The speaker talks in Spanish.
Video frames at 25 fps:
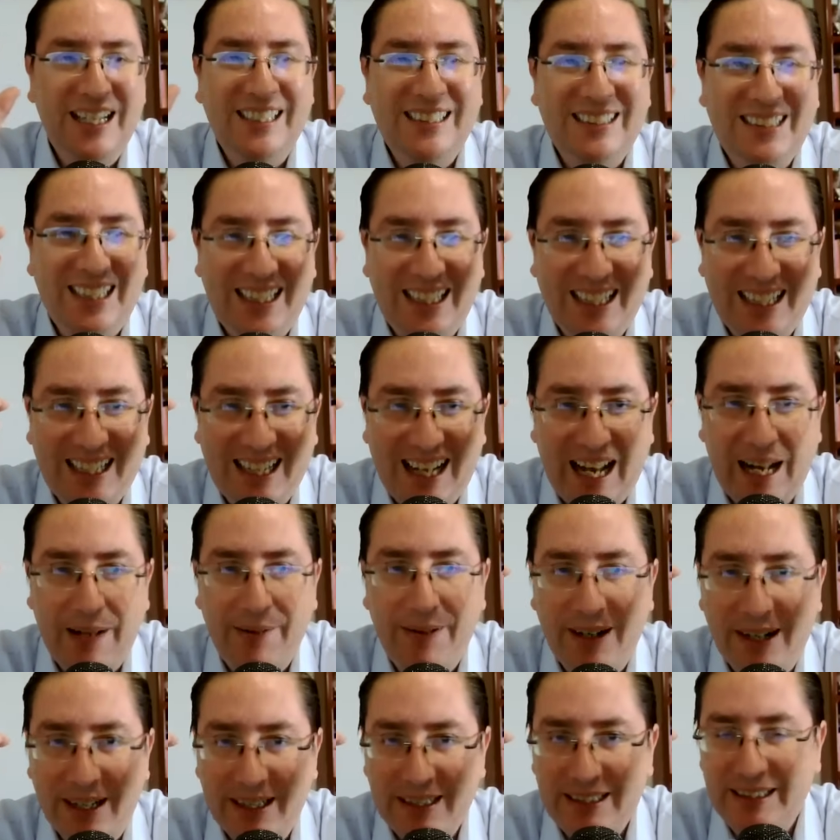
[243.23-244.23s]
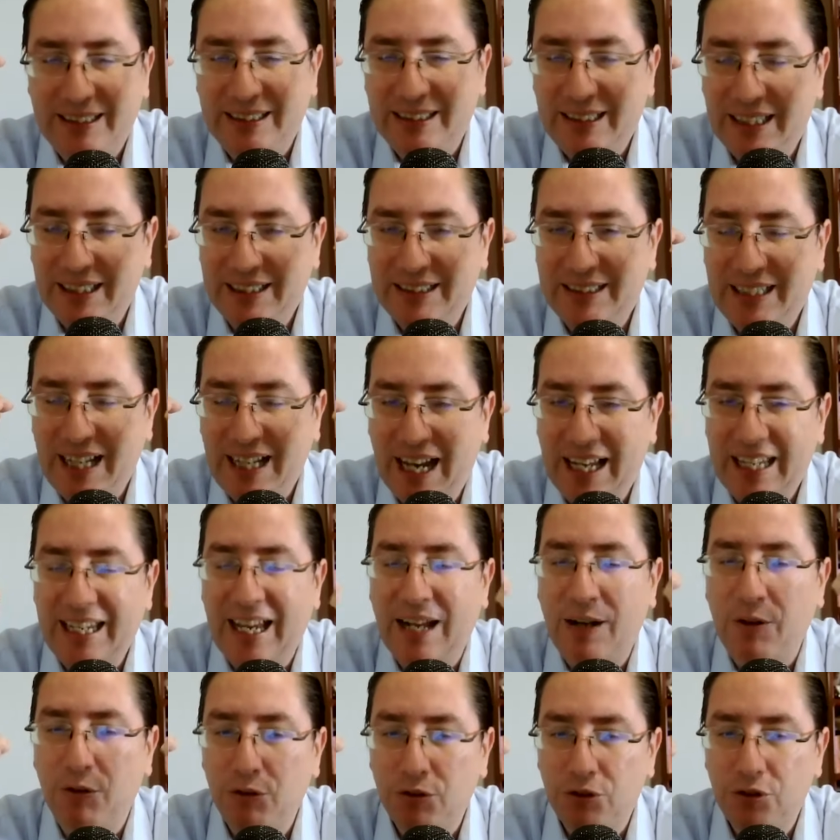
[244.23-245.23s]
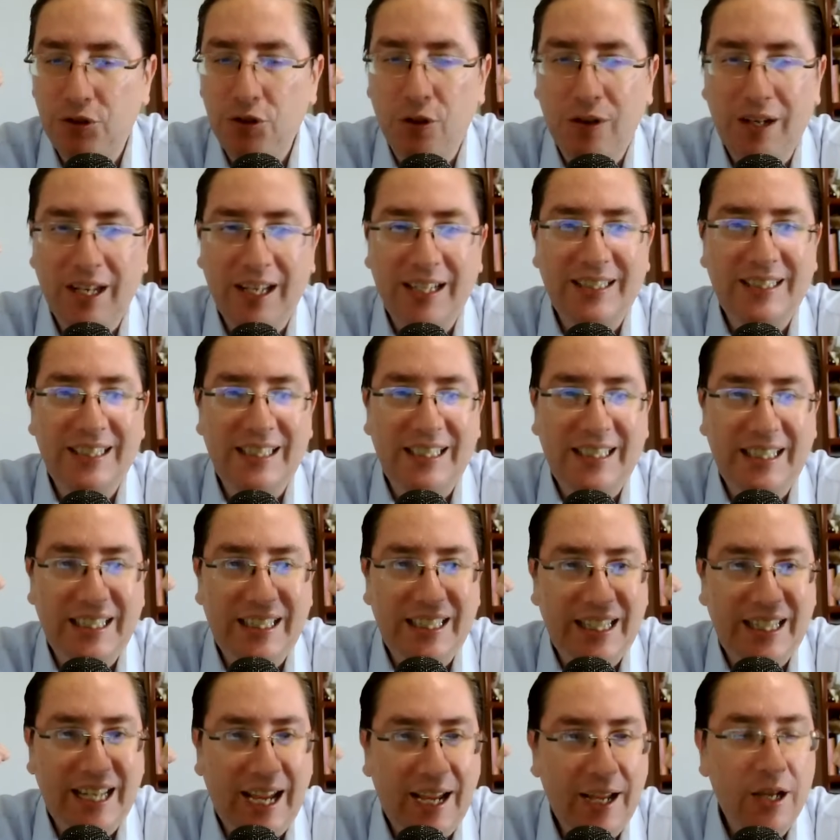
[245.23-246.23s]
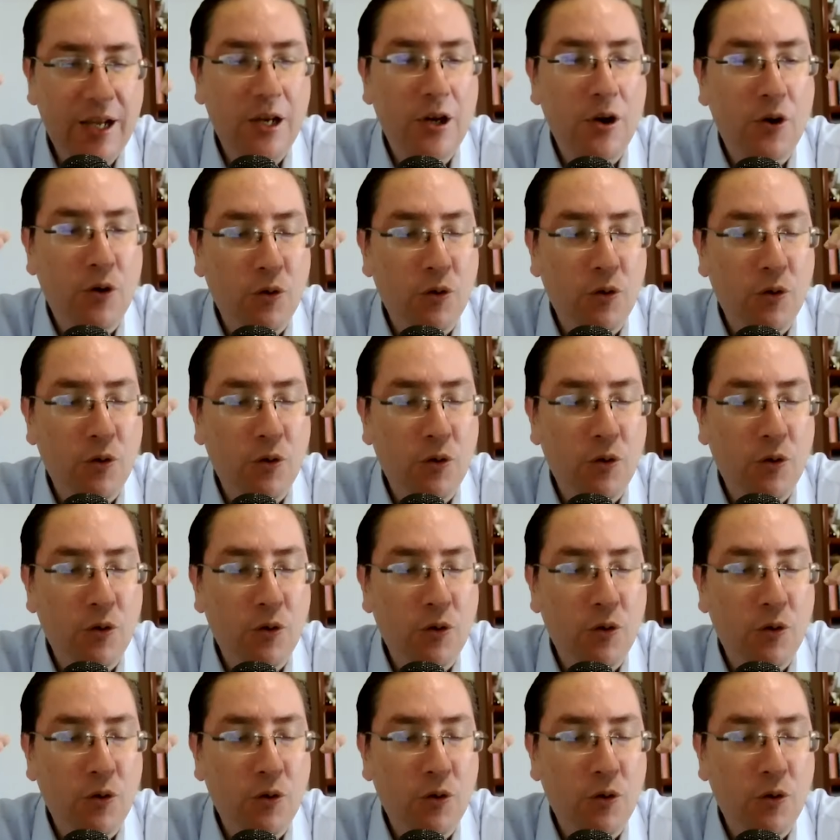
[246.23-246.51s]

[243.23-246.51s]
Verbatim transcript: Se declaraba en resistencia y anunció que exigiría